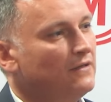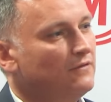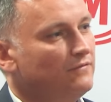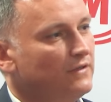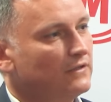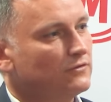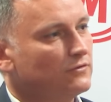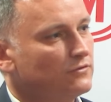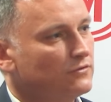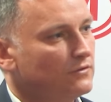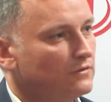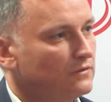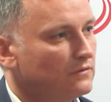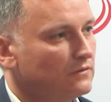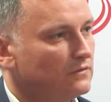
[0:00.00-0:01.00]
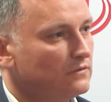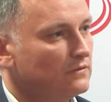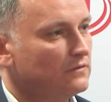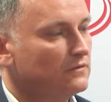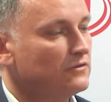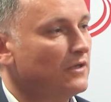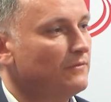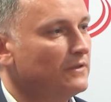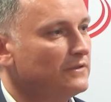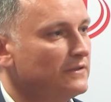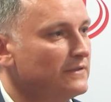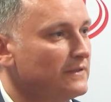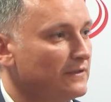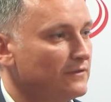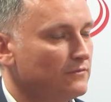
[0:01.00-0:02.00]
Większość y, ciała
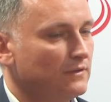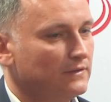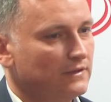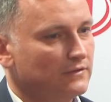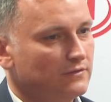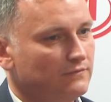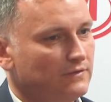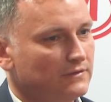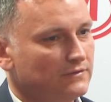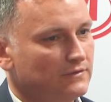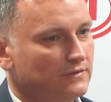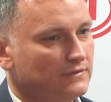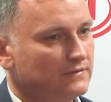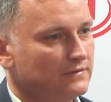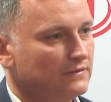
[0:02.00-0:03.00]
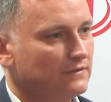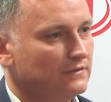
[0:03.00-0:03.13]
dziecka składa się właśnie z,